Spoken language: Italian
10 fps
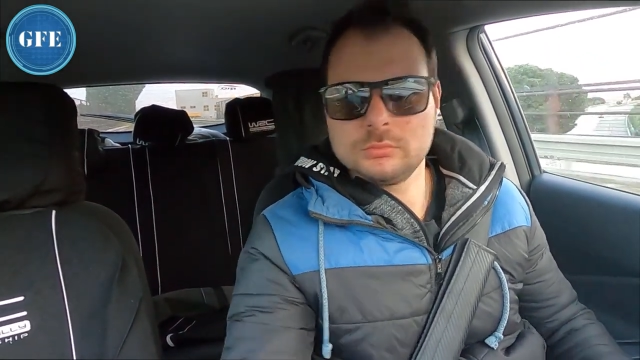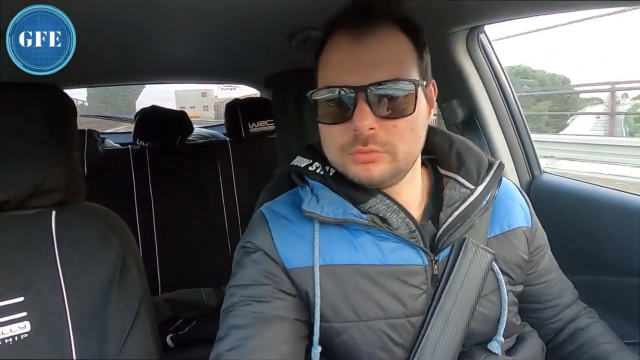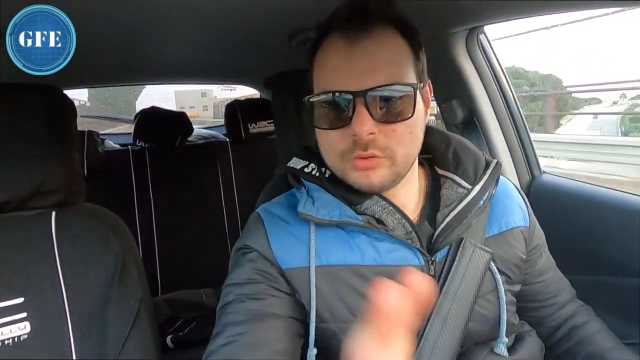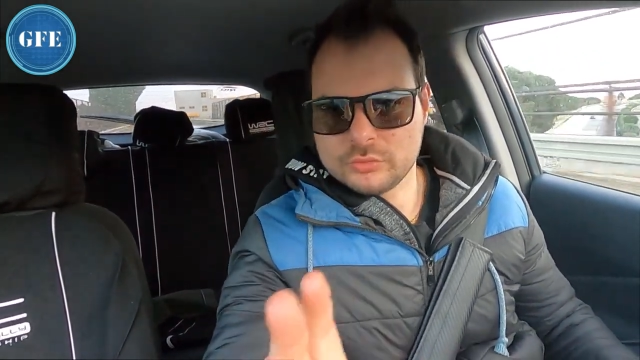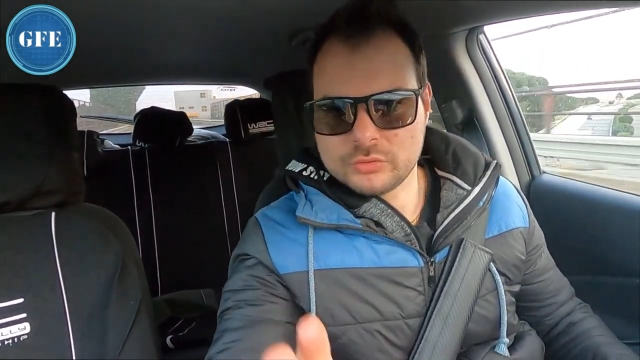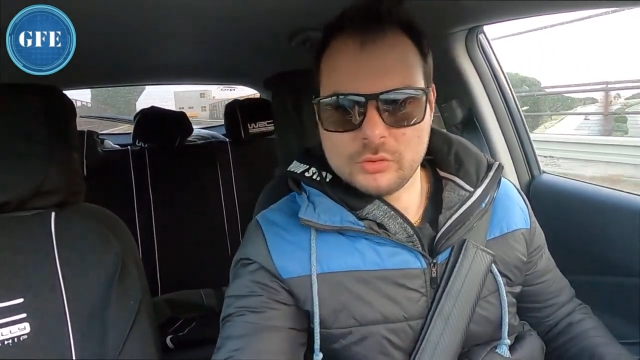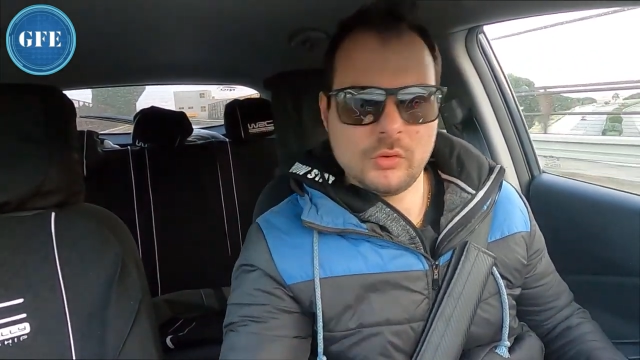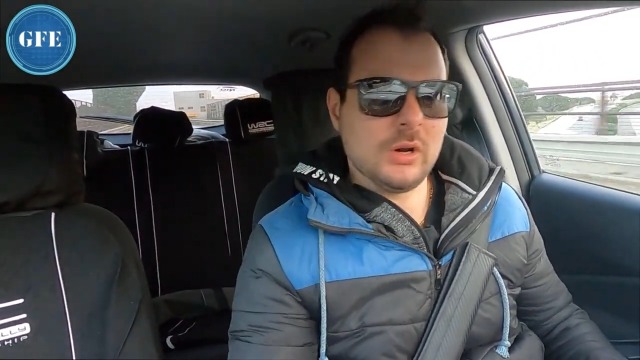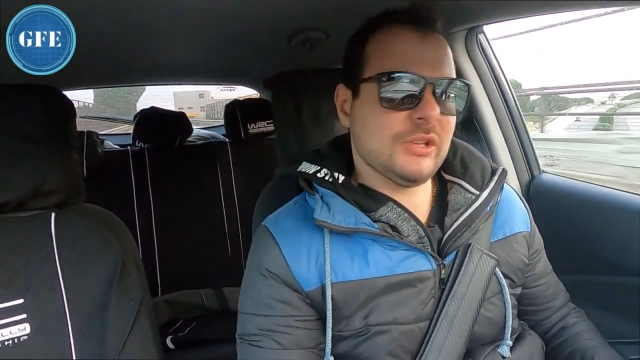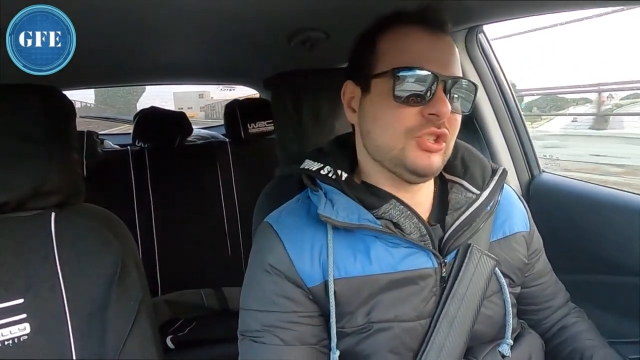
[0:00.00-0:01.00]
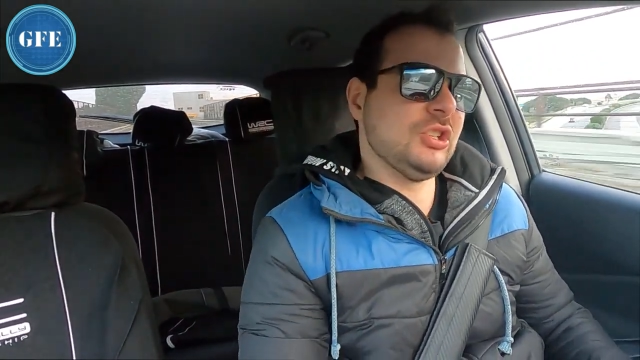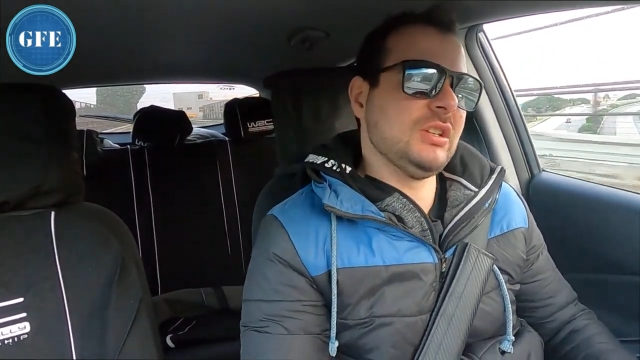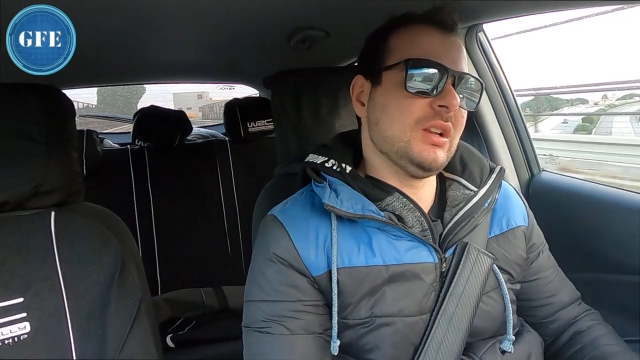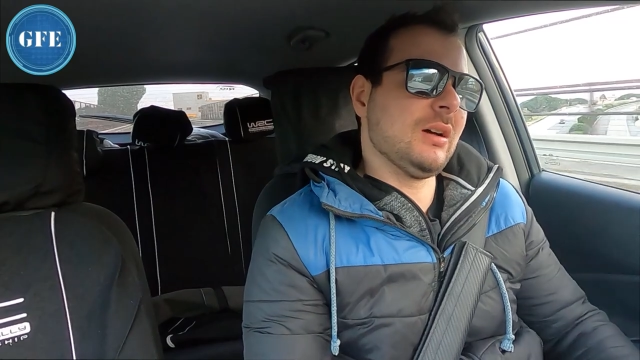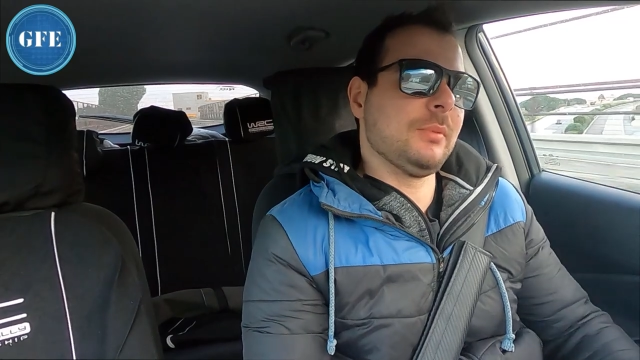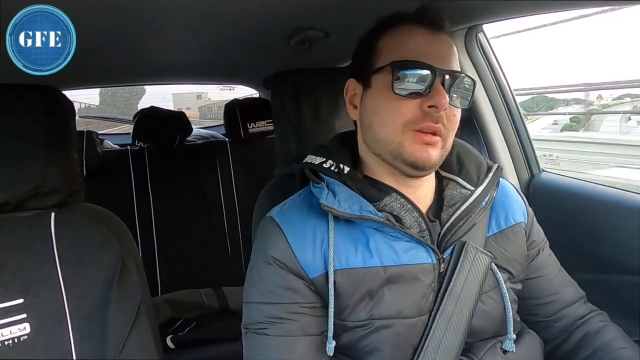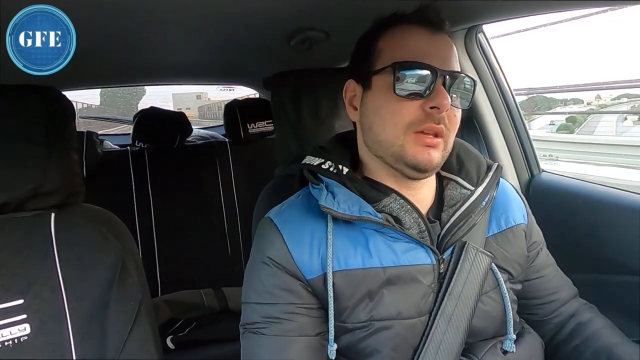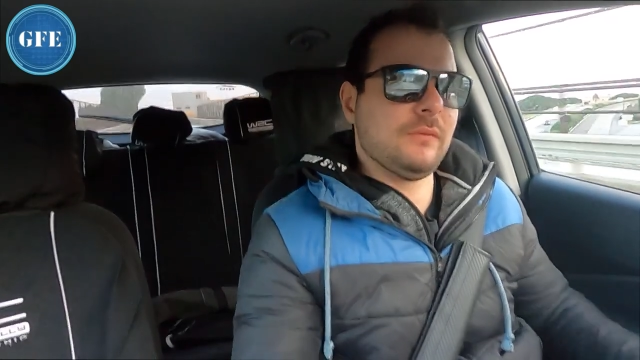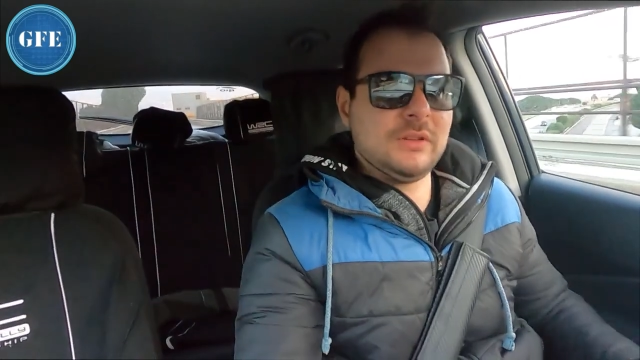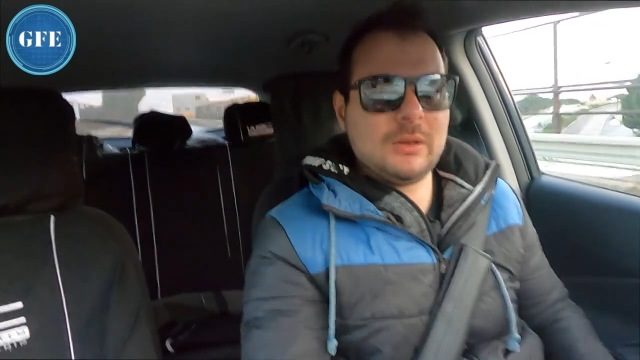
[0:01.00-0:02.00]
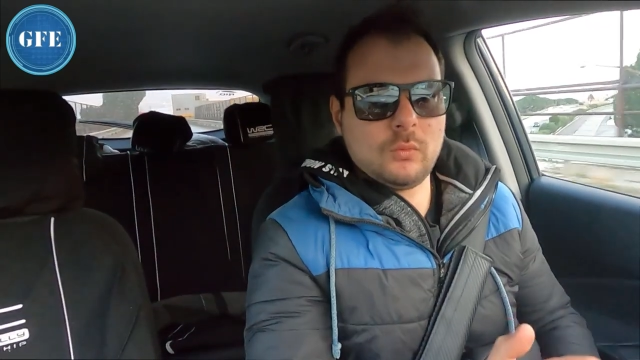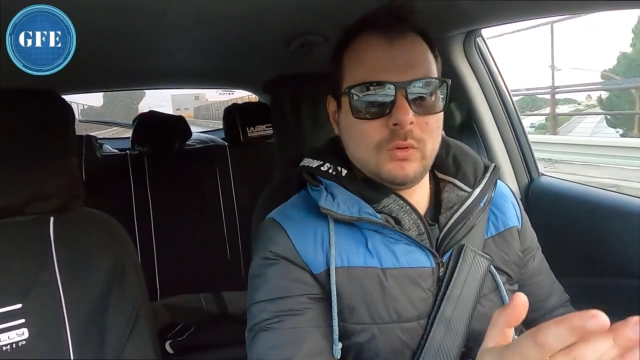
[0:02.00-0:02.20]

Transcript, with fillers: non solo la Cina perché fino a